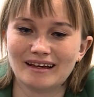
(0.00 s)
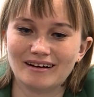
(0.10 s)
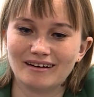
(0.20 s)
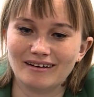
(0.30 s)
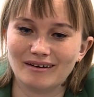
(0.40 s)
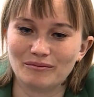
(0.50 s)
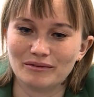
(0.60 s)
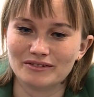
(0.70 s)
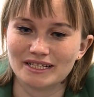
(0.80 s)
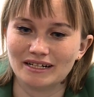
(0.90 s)
а,
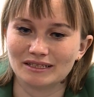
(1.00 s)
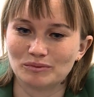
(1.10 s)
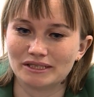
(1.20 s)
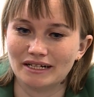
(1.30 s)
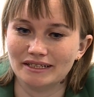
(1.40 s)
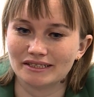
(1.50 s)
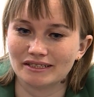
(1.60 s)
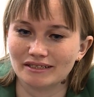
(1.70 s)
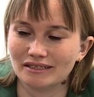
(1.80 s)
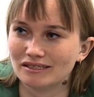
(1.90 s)
мы взяли
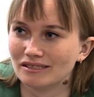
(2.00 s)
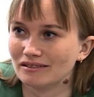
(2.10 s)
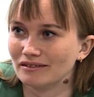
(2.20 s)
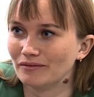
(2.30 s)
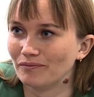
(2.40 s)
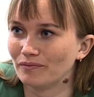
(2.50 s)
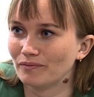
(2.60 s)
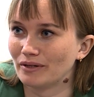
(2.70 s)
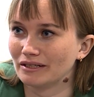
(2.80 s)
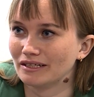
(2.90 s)
специалиста из э,
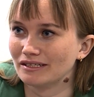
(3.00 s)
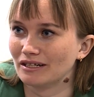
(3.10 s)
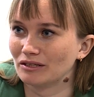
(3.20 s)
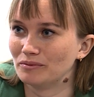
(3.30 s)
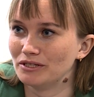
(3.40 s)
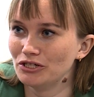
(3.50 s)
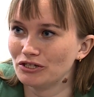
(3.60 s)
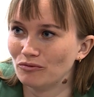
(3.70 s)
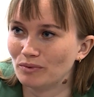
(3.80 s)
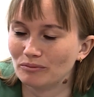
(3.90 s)

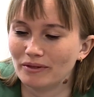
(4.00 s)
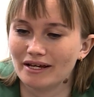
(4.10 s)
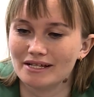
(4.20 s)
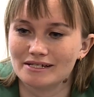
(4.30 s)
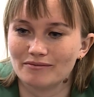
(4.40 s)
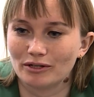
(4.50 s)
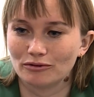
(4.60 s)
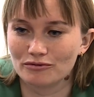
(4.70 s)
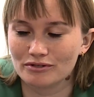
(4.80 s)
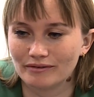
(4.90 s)
протезно-ортопедического предприятия
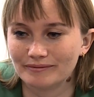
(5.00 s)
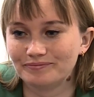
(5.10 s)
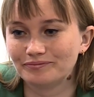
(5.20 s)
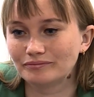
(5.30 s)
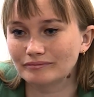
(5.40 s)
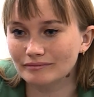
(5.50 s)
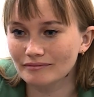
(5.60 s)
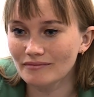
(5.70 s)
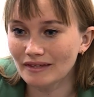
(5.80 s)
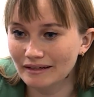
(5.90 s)
Мордовского
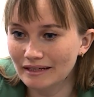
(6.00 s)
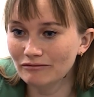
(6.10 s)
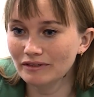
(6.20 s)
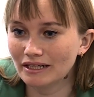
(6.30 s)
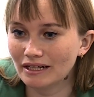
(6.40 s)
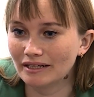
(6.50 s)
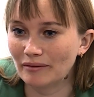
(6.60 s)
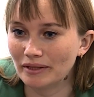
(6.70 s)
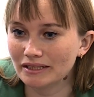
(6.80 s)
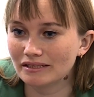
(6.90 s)
и выехали на
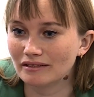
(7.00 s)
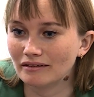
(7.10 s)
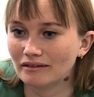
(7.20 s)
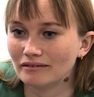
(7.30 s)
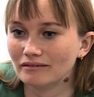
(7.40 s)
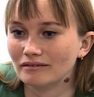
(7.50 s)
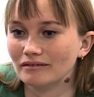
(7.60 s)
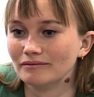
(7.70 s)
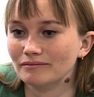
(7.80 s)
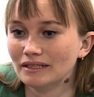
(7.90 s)
место,
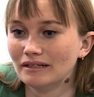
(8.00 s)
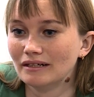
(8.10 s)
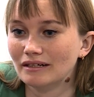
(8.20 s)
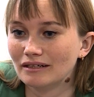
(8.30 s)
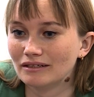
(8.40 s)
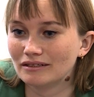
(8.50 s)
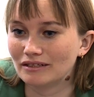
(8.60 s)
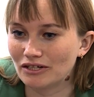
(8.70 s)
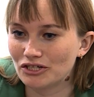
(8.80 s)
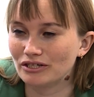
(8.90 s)
э,
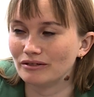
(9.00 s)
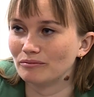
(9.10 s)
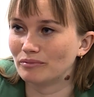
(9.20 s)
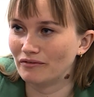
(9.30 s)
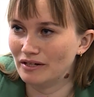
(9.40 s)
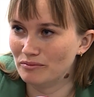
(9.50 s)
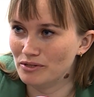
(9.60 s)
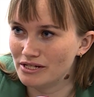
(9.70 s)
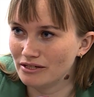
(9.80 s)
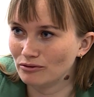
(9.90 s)
также провели
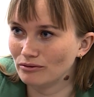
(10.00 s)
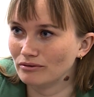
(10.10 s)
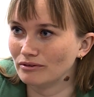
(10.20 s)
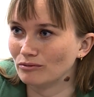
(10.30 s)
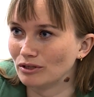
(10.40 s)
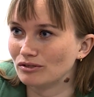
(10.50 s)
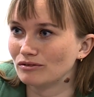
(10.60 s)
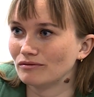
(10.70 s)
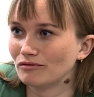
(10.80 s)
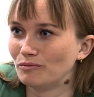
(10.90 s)
беседу, и у
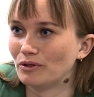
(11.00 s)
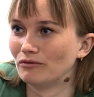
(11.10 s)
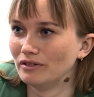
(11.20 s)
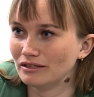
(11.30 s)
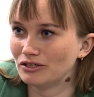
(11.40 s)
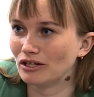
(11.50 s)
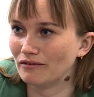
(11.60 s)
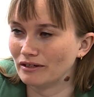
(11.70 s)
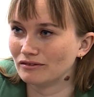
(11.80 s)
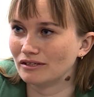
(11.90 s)
нас впервые
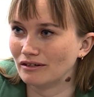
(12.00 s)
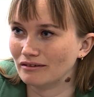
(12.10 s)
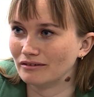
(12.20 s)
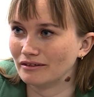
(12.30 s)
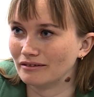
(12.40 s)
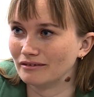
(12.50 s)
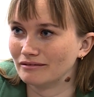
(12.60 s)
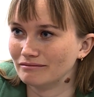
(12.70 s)
человек встал на